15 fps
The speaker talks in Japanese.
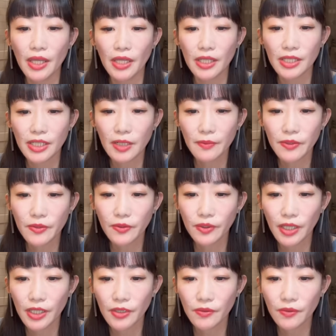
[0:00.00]
しかもその
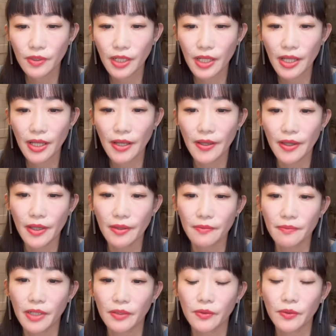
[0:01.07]
内容が、
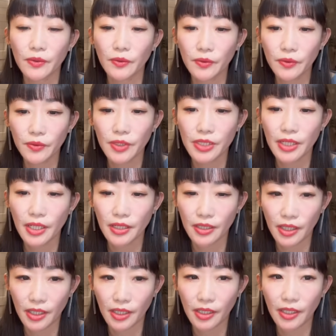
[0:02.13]
まあ、このようにさら
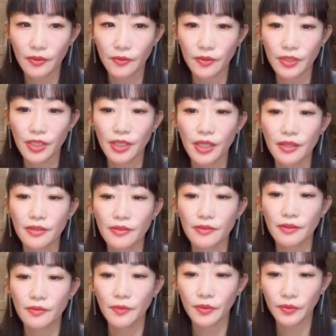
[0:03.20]
にイランを刺激す
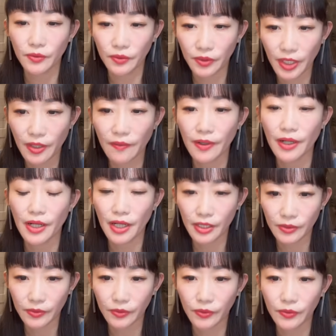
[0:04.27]
るものではあ
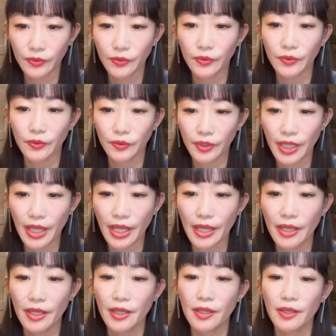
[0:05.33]
るということで、
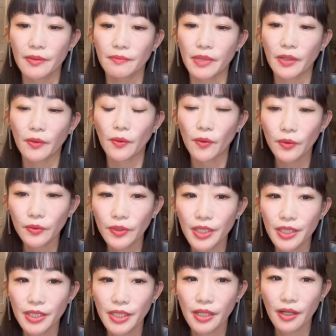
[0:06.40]
まあ、この
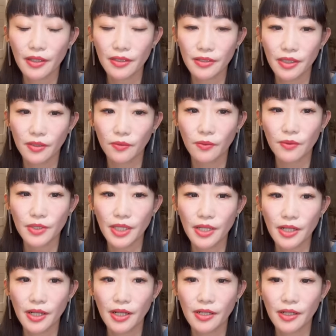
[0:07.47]
辺に関して当然
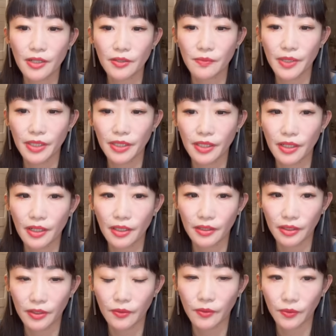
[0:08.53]
考えるべきであっ
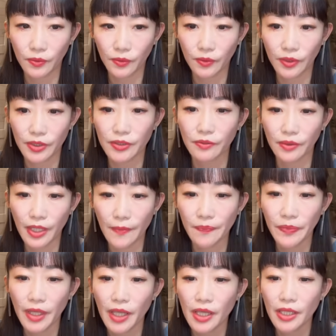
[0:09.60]
たことですよね。
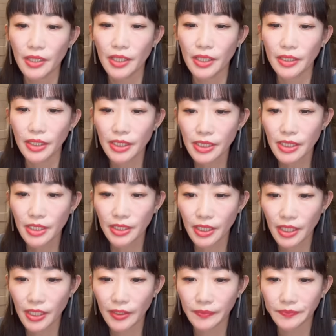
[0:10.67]
で、確か
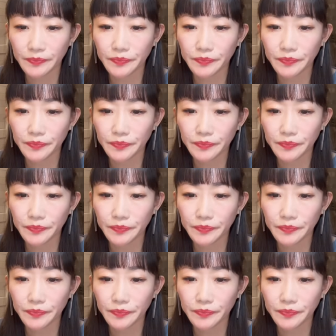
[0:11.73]
に、